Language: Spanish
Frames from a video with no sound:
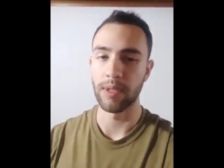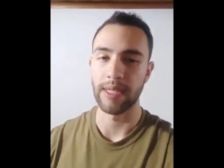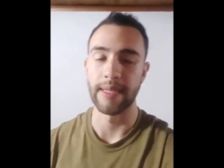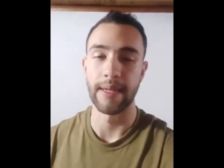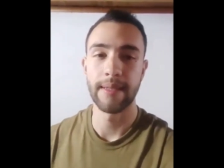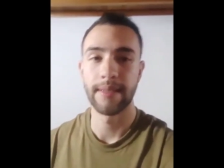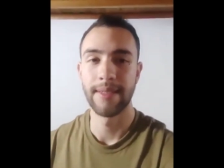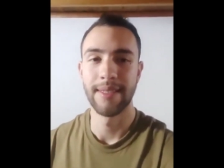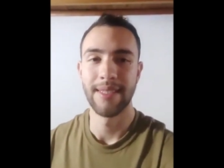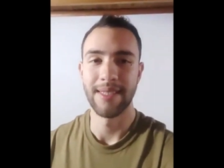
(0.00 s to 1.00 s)
hacer.
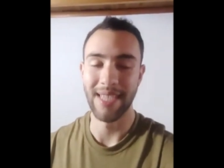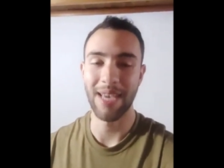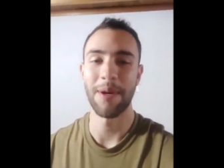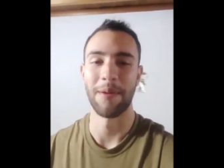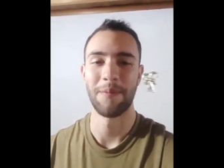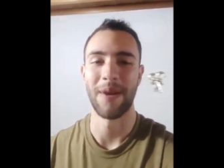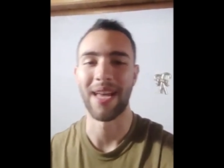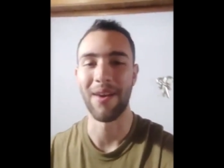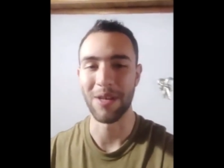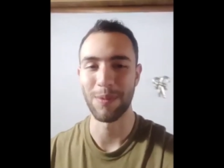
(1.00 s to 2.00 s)
Sígueme para que
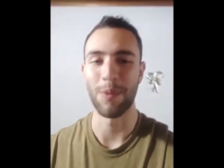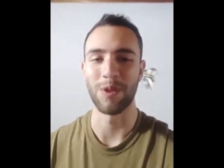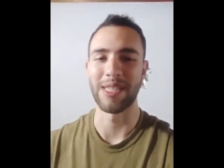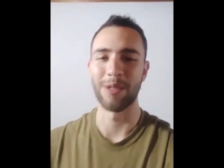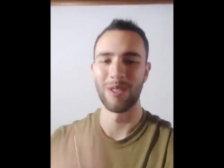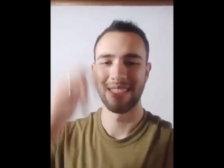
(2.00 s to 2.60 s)
veas mi proceso.